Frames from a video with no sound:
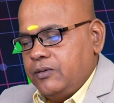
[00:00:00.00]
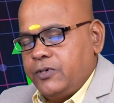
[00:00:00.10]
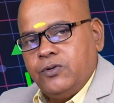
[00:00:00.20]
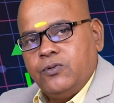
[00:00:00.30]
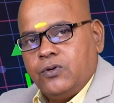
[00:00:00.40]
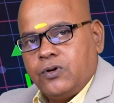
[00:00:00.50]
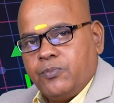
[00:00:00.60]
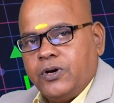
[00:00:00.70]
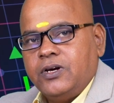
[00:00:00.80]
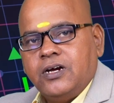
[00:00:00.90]
பட் உங்களோட
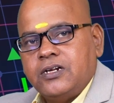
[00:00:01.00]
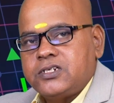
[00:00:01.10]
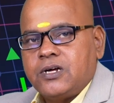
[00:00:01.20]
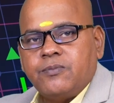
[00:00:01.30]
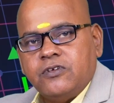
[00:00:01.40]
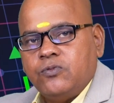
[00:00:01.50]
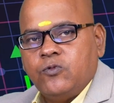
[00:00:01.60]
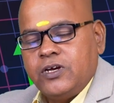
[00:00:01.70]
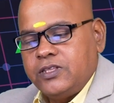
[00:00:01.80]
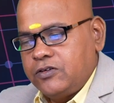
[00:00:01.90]
பங்குக்கான ஸ்டாப் லாஸ்
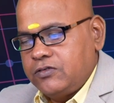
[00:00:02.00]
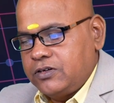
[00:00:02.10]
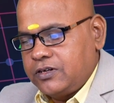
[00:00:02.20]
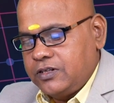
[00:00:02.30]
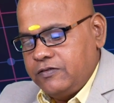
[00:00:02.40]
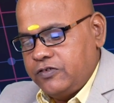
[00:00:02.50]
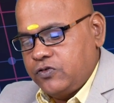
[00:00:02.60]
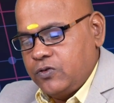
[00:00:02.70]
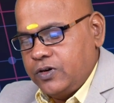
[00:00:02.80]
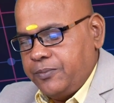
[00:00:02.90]
மூவாயிரத்தி இருபதுன்றதை
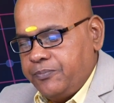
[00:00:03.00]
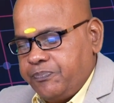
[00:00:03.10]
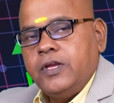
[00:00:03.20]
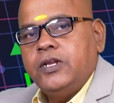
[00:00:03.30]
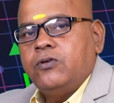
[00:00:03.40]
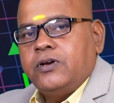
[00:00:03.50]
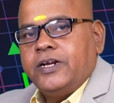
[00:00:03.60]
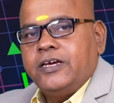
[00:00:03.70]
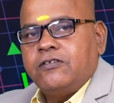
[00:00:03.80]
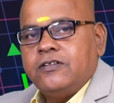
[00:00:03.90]
வச்சுக்கோங்க இன்னொரு
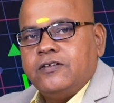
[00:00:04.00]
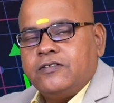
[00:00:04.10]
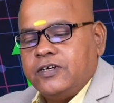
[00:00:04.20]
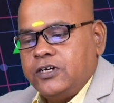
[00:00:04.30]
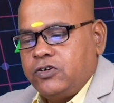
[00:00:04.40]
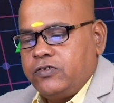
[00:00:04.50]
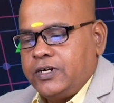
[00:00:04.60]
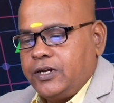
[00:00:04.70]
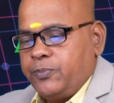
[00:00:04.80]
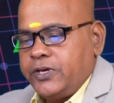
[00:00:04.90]
நேயர் வந்து
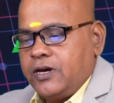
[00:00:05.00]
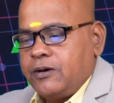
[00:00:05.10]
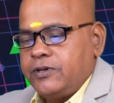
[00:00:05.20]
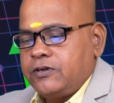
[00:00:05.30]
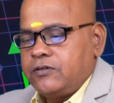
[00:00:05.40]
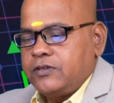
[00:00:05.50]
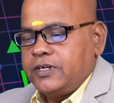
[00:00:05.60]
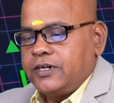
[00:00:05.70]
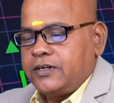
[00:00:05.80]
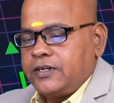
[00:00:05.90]
செங்குட்டோன் கற்பையா அப்படின்றவர்
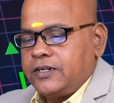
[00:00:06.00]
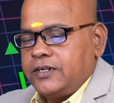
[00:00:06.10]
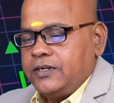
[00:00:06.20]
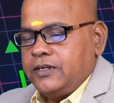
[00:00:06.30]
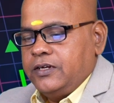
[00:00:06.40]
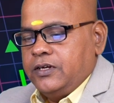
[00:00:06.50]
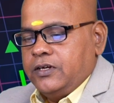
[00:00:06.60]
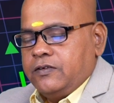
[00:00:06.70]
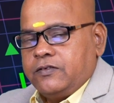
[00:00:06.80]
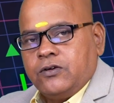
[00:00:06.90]
வந்து கேட்டிருக்காரு
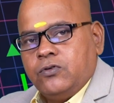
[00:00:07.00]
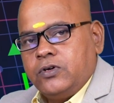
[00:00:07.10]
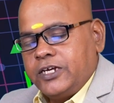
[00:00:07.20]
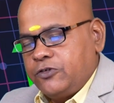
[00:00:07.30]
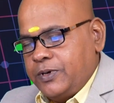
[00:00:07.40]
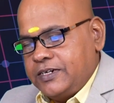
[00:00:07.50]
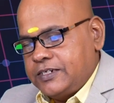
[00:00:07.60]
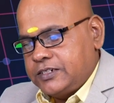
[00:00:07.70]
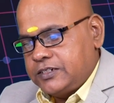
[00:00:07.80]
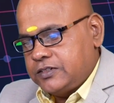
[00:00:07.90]
சார் குட்
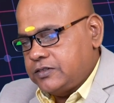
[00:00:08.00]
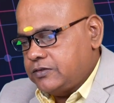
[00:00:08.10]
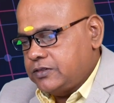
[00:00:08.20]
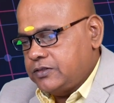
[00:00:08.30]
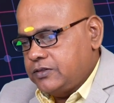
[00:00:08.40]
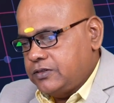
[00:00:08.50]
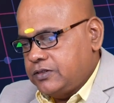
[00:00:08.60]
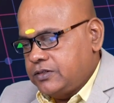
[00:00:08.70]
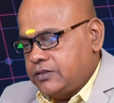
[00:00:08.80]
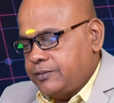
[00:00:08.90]
எக்ஸ்பிளனேஷன்
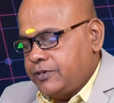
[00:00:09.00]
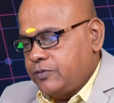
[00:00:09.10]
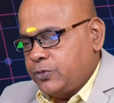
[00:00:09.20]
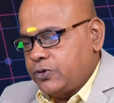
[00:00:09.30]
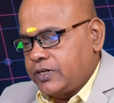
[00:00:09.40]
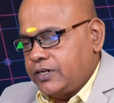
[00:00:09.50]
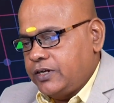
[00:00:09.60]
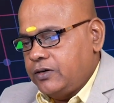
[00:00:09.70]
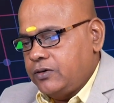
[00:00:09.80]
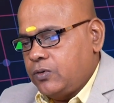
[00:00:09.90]
அப்படின்னு
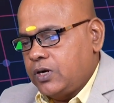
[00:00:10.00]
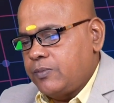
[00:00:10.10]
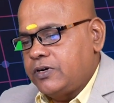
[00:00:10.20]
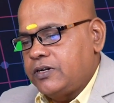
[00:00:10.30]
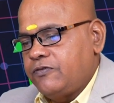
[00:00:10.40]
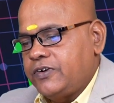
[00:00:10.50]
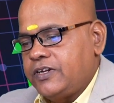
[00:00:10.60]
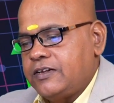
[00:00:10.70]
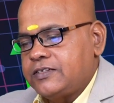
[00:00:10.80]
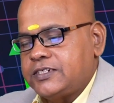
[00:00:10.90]
போட்டிருக்காரு கோரமண்டல்
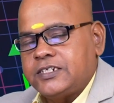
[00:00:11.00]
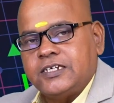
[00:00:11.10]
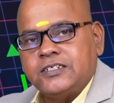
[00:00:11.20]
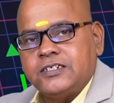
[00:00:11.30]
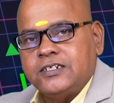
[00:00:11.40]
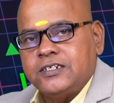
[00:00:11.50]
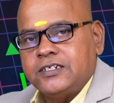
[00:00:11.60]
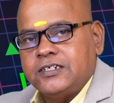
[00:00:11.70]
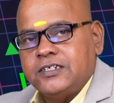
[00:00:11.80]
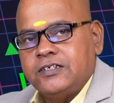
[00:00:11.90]
ஃபெர்டிலைசர் ஷேர்ஸ்
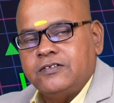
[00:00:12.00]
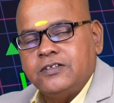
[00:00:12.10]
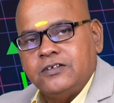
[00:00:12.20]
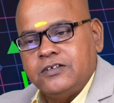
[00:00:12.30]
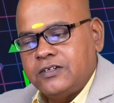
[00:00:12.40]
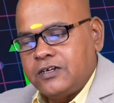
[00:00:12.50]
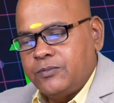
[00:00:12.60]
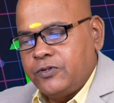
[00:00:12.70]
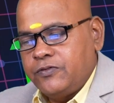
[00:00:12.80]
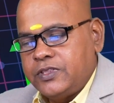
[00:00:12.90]
இருக்குது இதை வந்து நான்
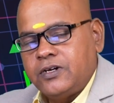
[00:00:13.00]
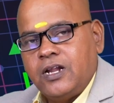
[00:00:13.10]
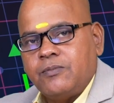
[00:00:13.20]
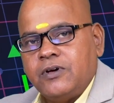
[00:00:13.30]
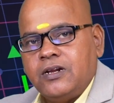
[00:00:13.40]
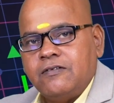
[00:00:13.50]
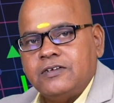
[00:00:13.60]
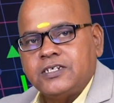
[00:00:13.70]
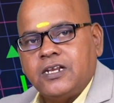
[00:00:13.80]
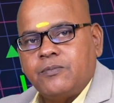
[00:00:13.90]
இப்போ வித்துடலாமா இல்லை
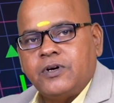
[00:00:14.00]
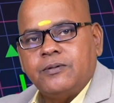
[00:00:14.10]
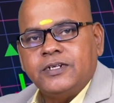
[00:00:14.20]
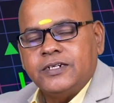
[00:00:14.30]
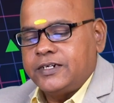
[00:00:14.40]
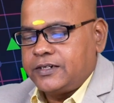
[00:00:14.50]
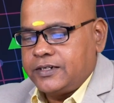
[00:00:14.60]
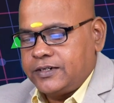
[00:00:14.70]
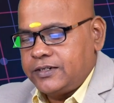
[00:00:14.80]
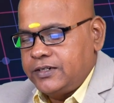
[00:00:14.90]
வச்சுக்கலாமா அப்படின்னு
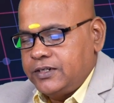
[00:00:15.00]
கேட்டிருக்காரு